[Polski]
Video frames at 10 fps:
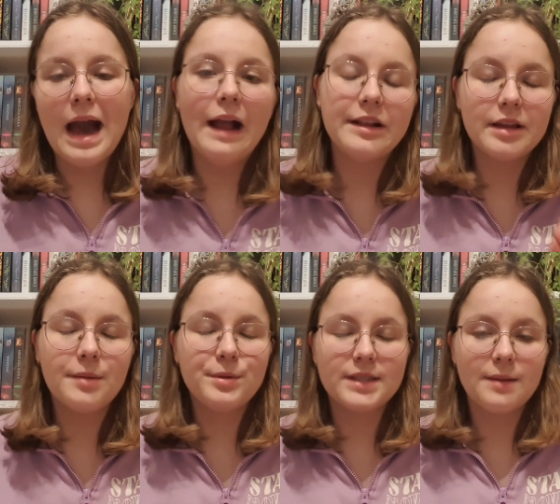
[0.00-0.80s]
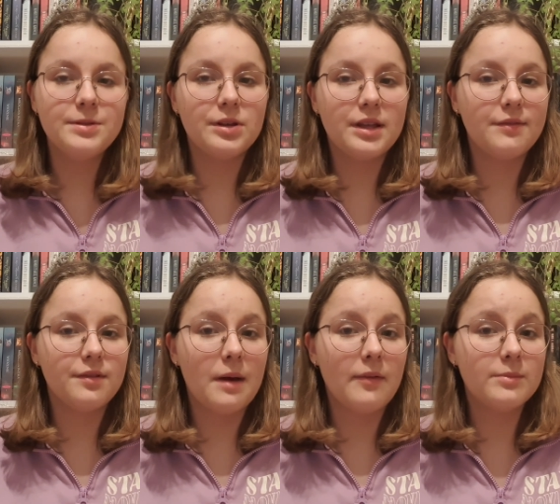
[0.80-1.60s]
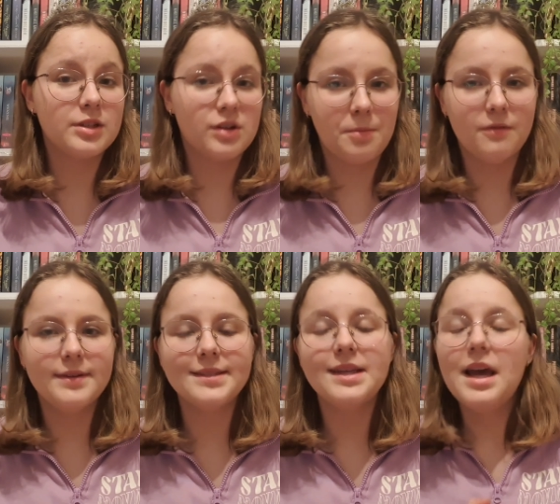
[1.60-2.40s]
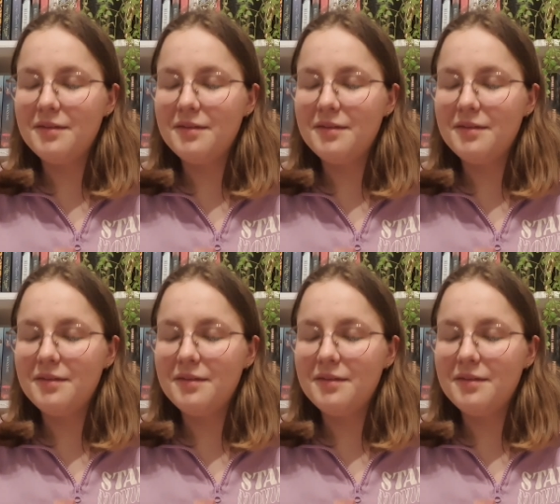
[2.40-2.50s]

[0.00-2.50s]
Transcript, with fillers: ale i tak postaram się o nich Wam coś opowiedzieć,